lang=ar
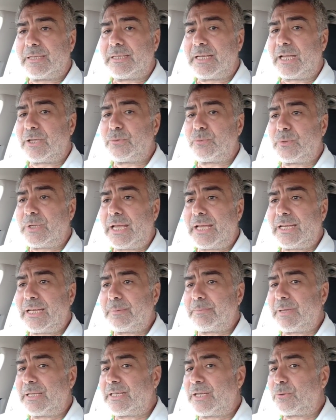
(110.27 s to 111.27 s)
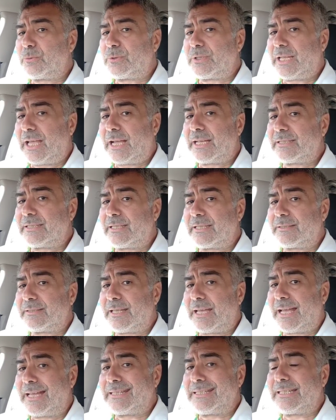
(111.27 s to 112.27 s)
نحن نعلم أنه
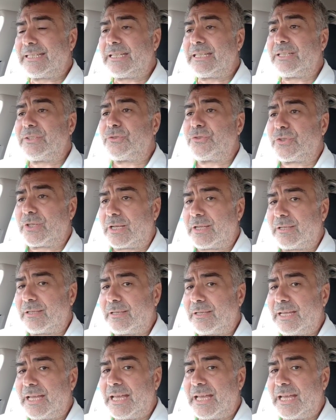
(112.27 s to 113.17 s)
تحدث عن الهجرة